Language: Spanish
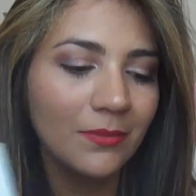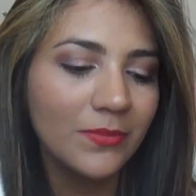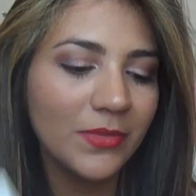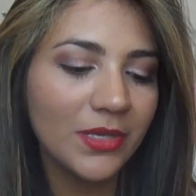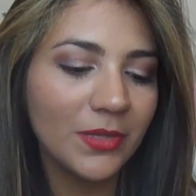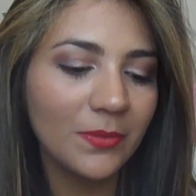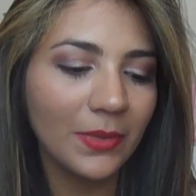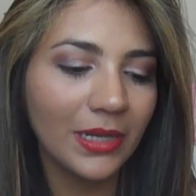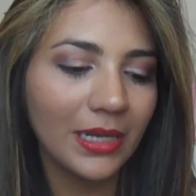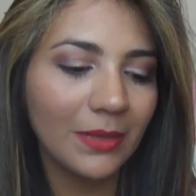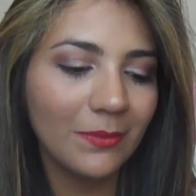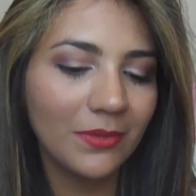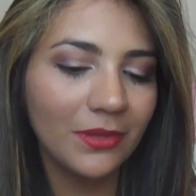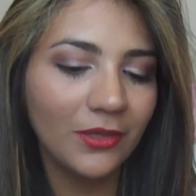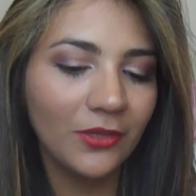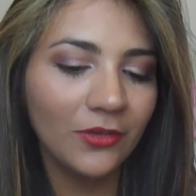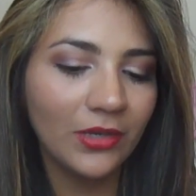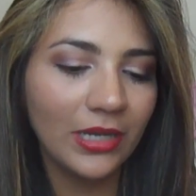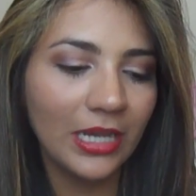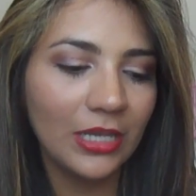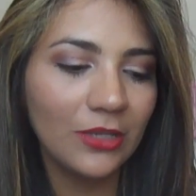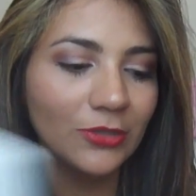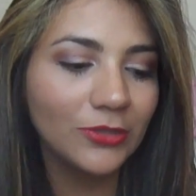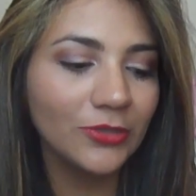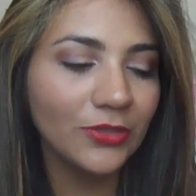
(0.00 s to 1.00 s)
Mi hermana me
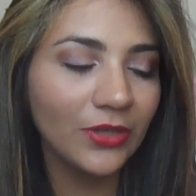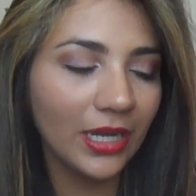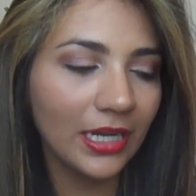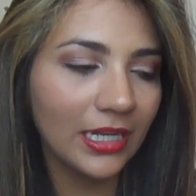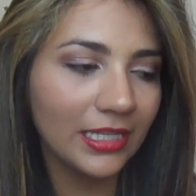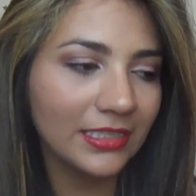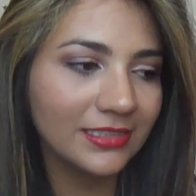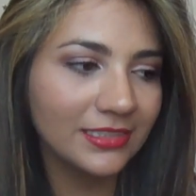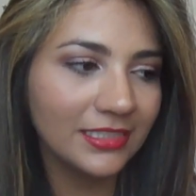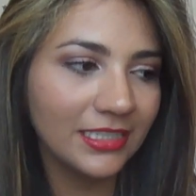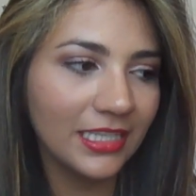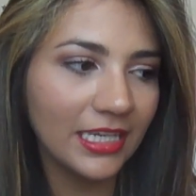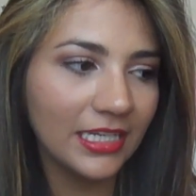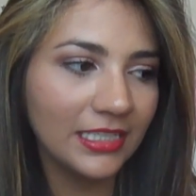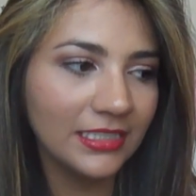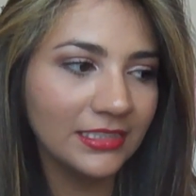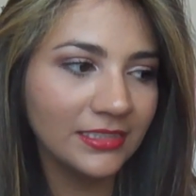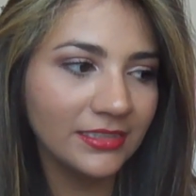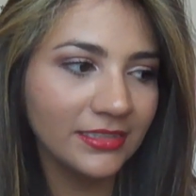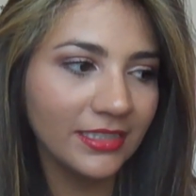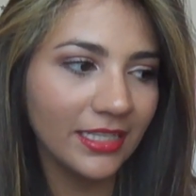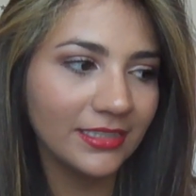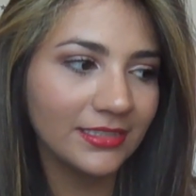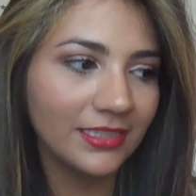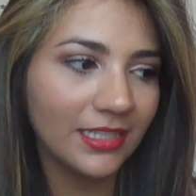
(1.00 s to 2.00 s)
dijo que hay otro Galaxy
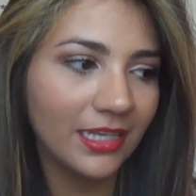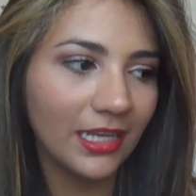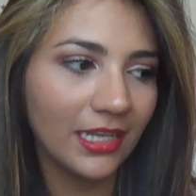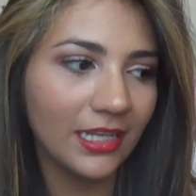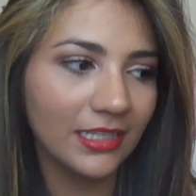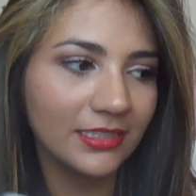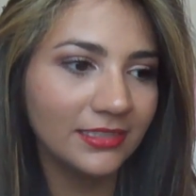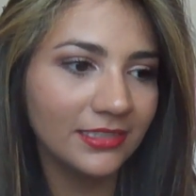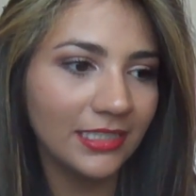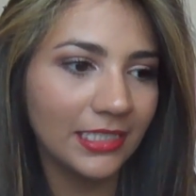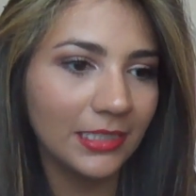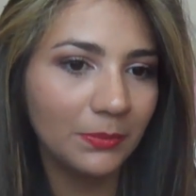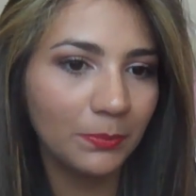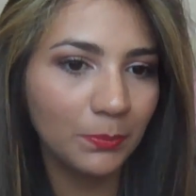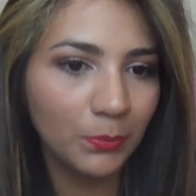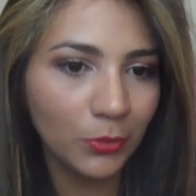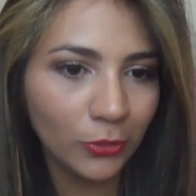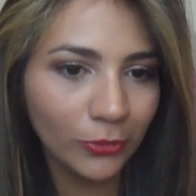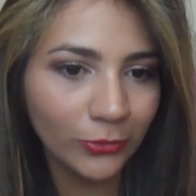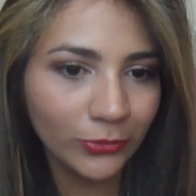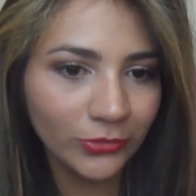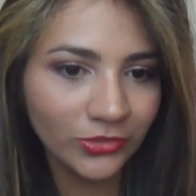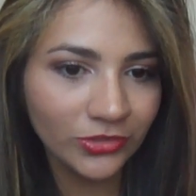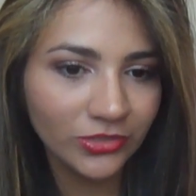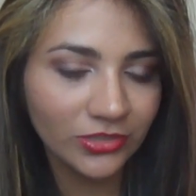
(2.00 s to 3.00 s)
Ace, que es Galaxy A
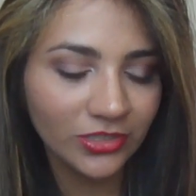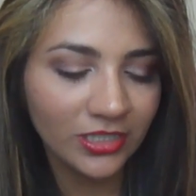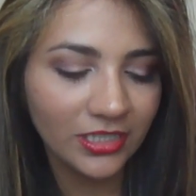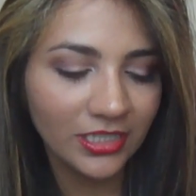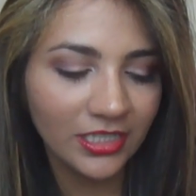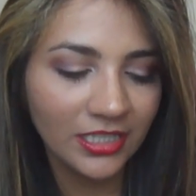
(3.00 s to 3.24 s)
Plus.